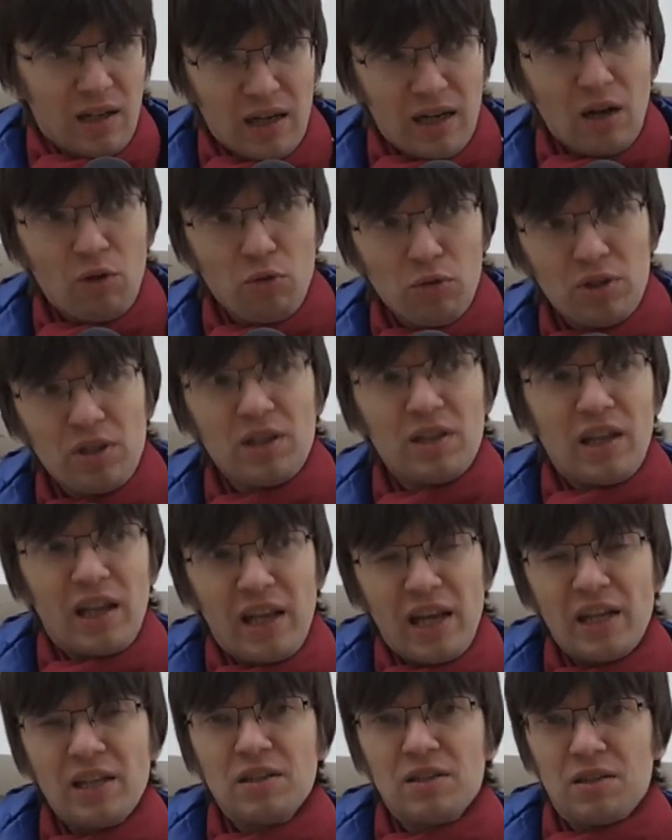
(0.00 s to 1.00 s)
какой-то
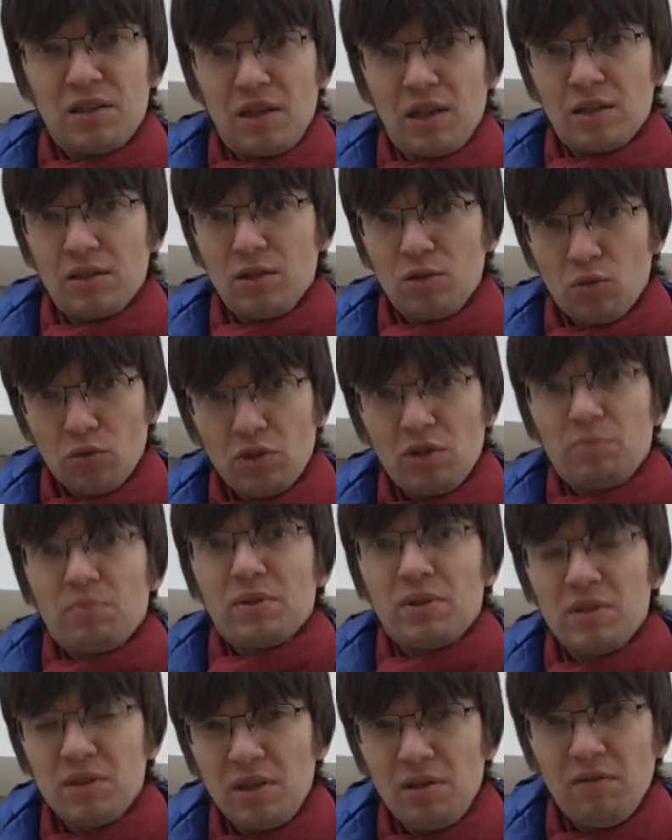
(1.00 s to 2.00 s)
итальянец едет, он и
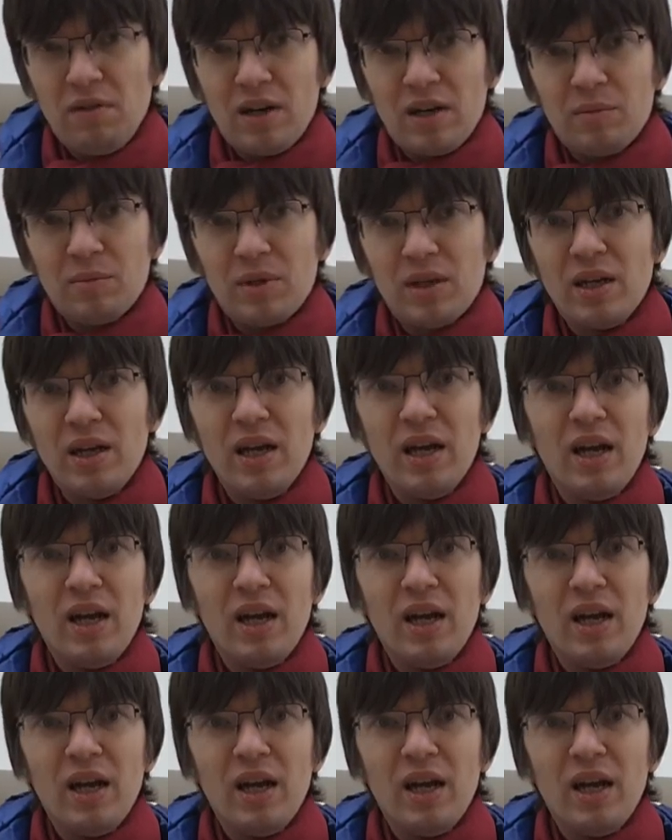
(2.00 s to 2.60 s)
подозреваемый.